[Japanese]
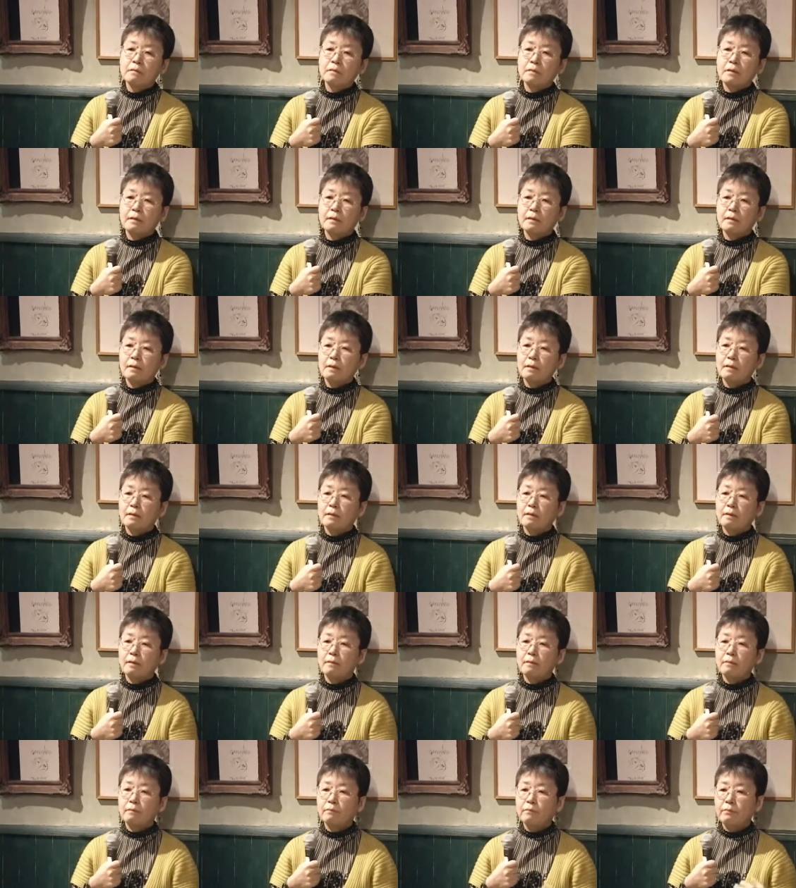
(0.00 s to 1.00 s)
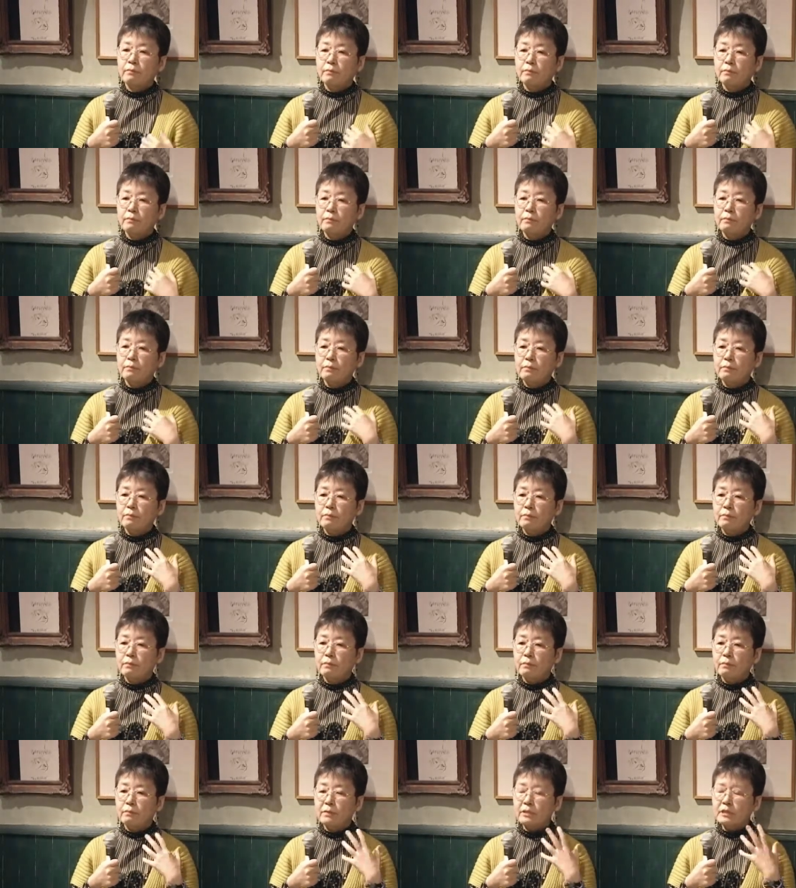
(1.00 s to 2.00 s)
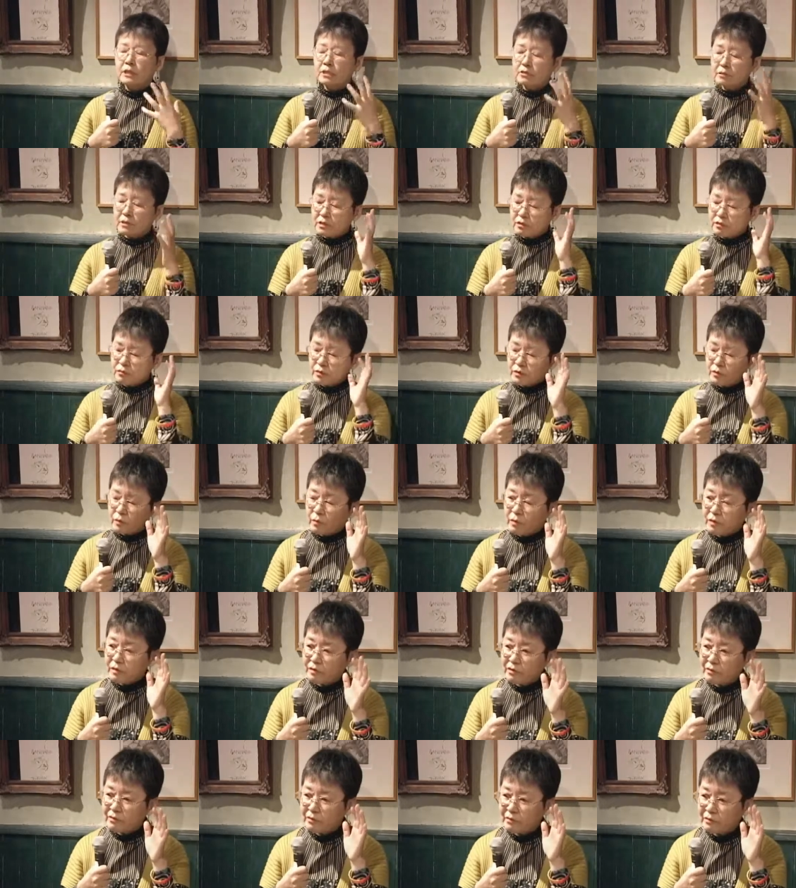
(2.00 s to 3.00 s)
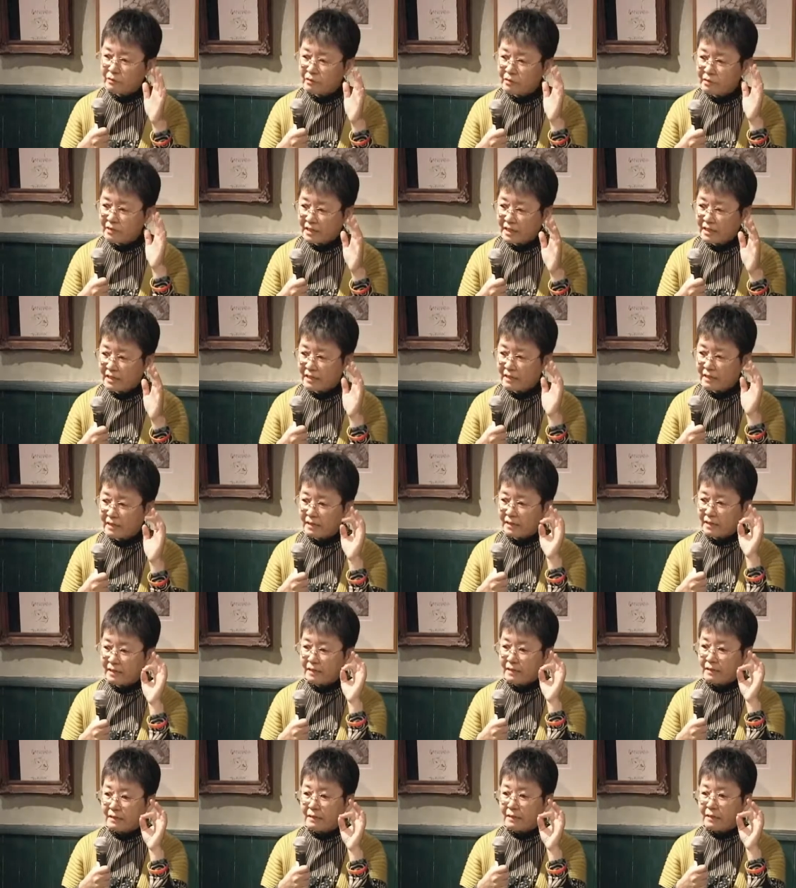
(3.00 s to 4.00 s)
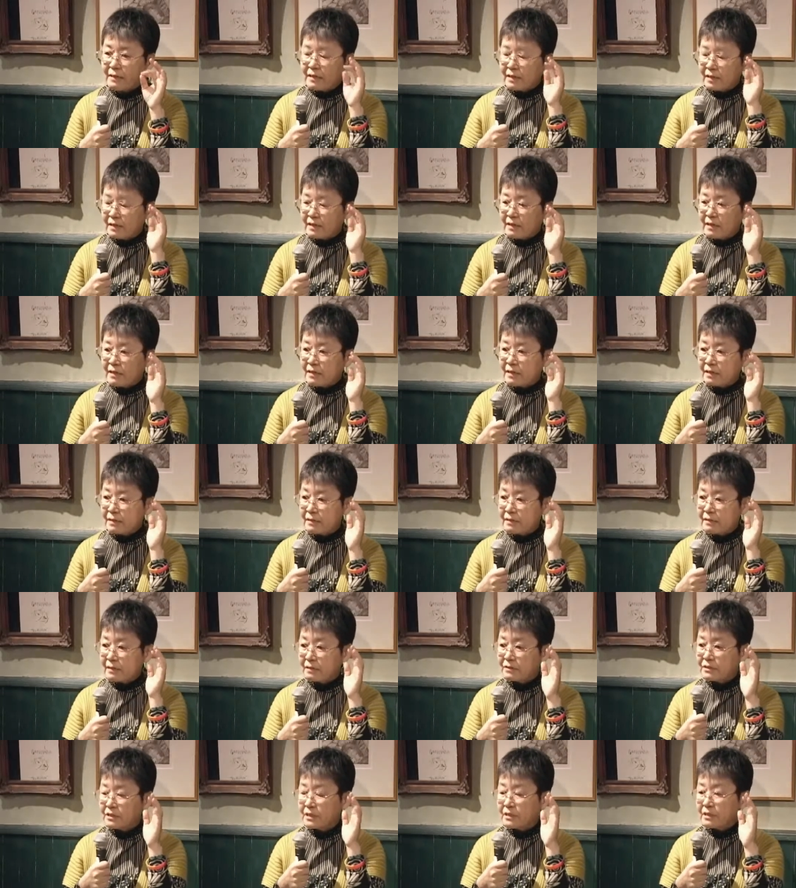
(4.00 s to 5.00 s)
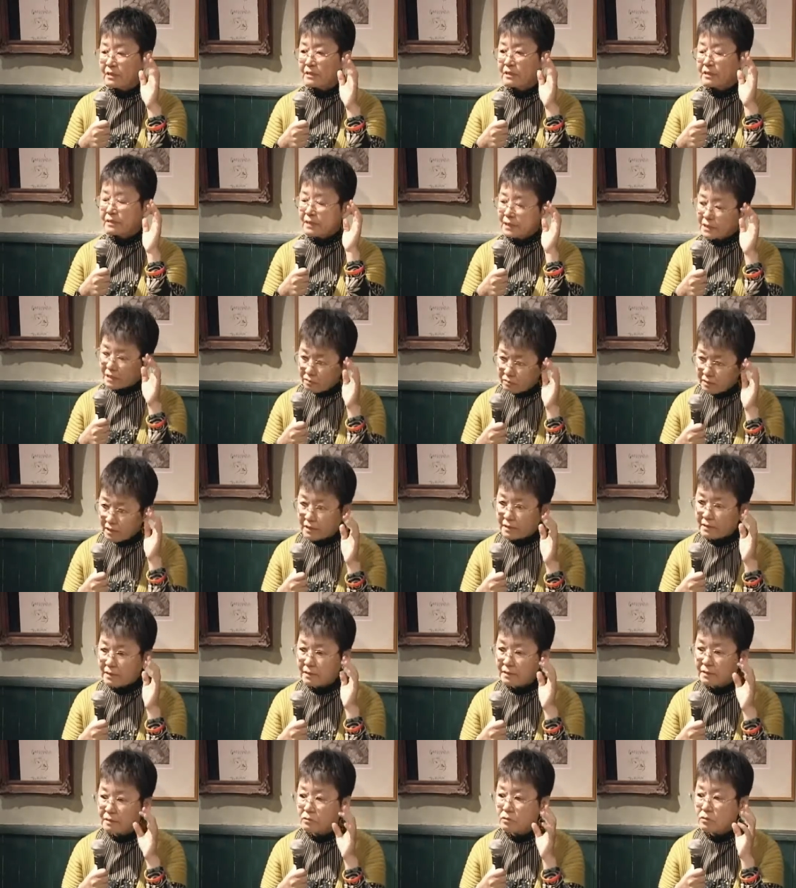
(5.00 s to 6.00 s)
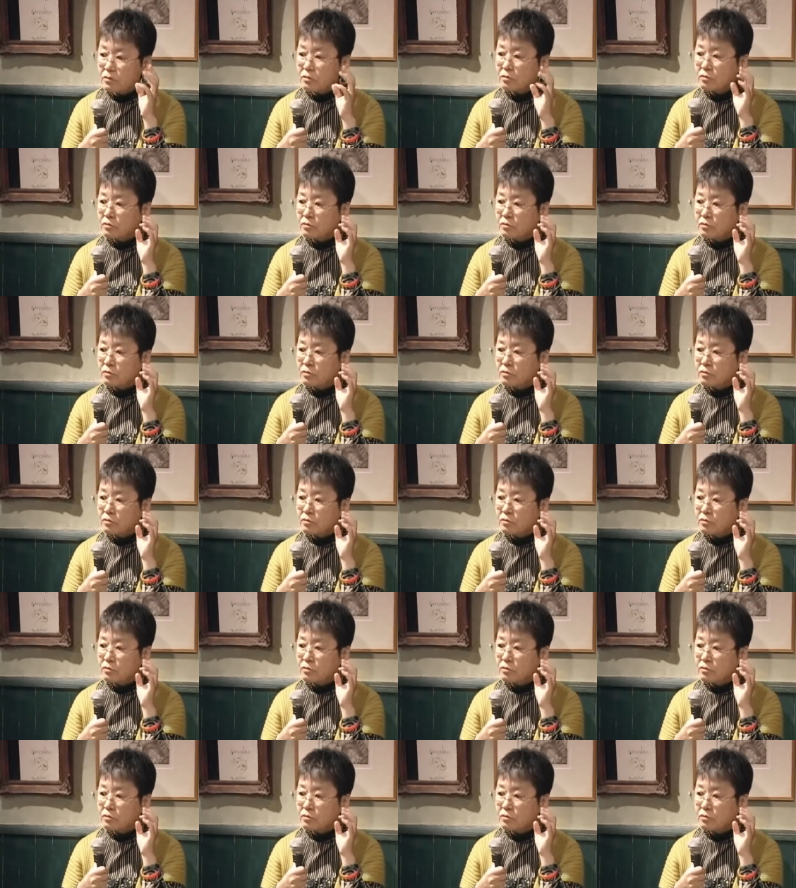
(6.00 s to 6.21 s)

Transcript: で、えー、私はそのそういうふうなああ学生たちが何を考えてるの